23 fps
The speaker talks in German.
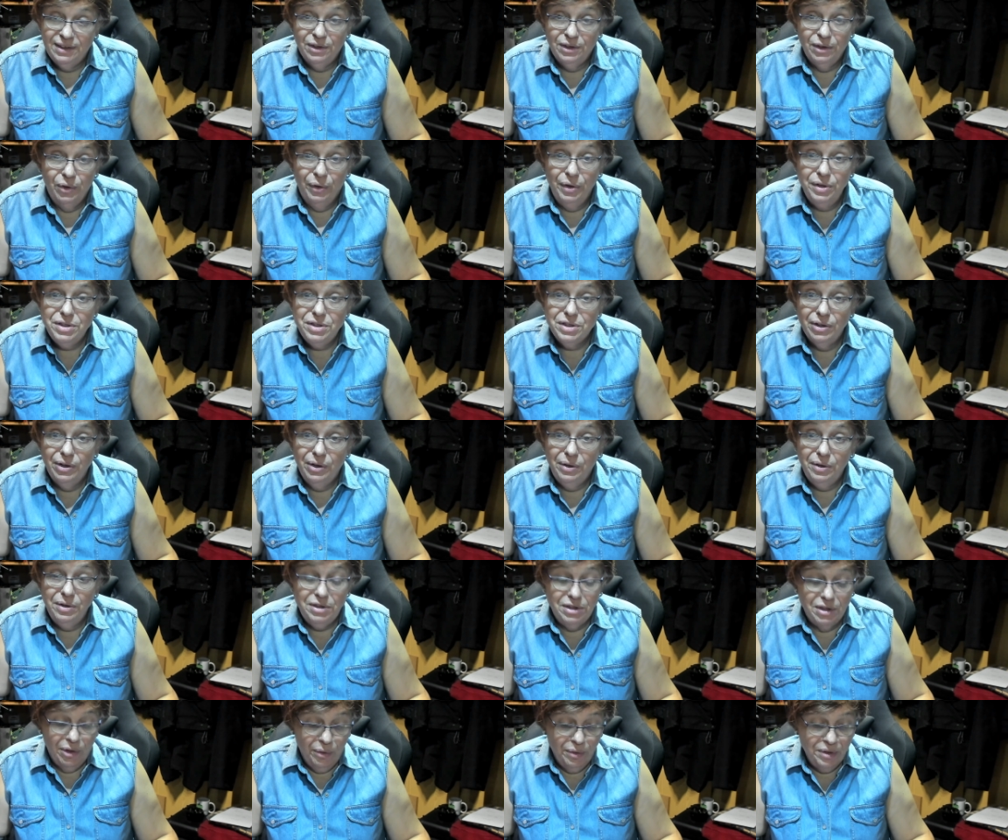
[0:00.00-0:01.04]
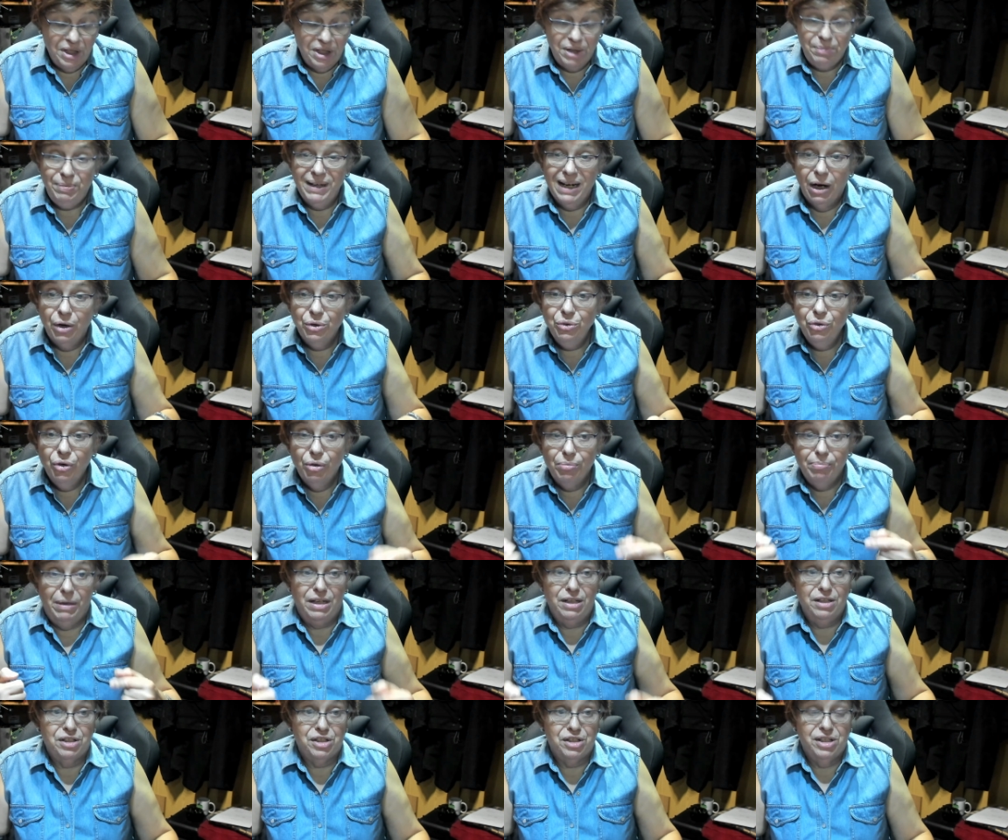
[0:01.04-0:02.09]
Leute, Leute, Leute, ich bin auch nur ein
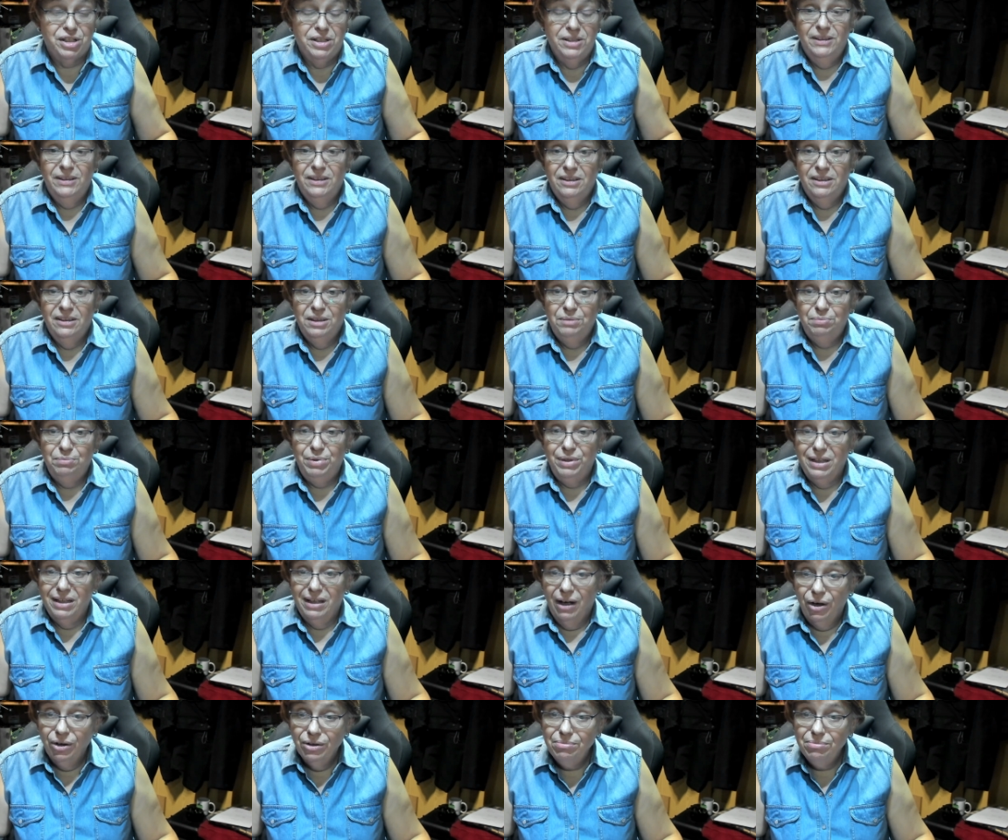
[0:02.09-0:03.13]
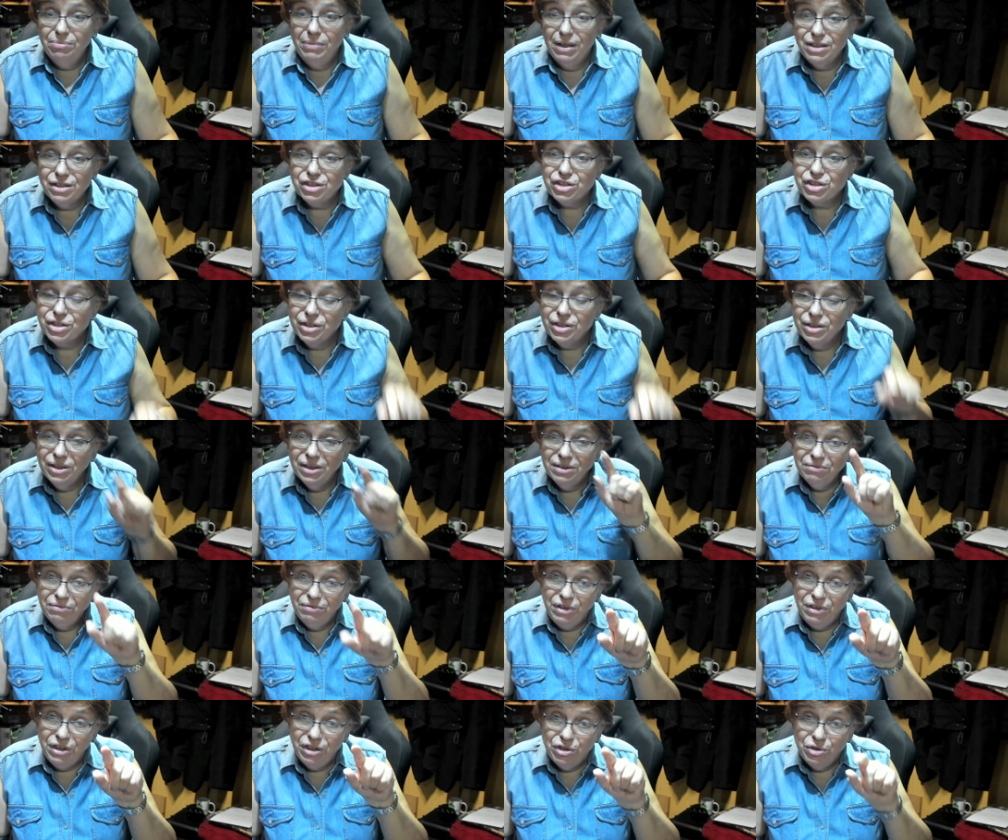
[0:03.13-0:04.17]
Mensch. Ich bin genau ein Mensch
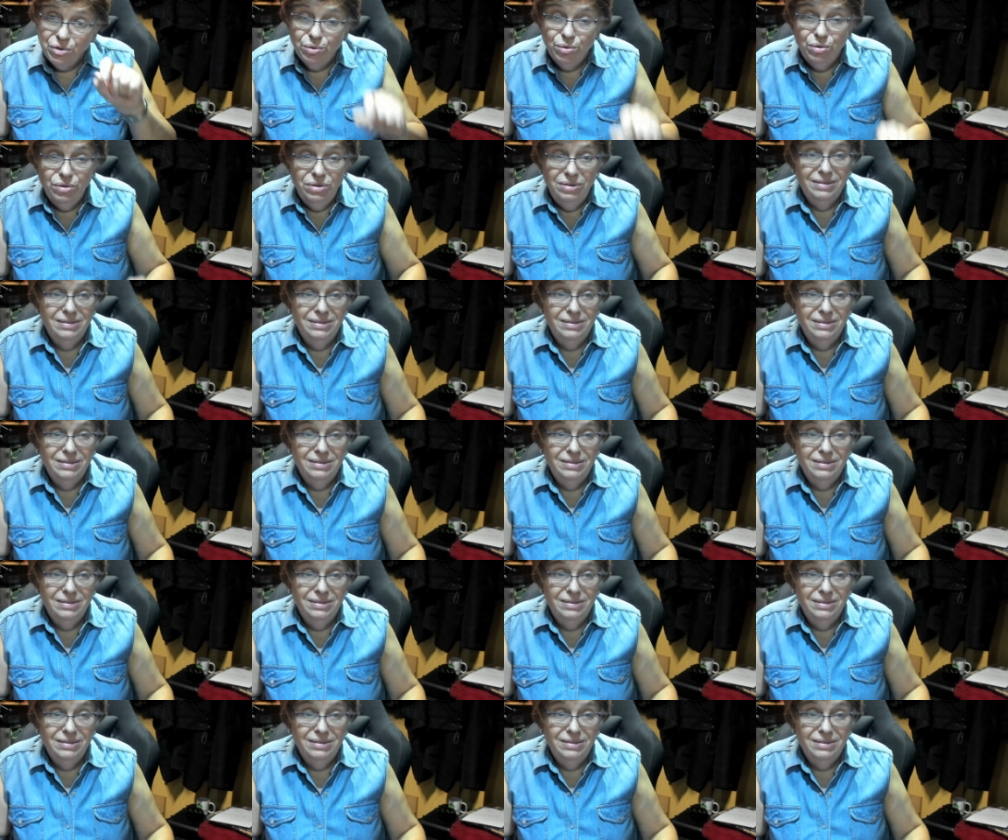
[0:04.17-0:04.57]
wie du,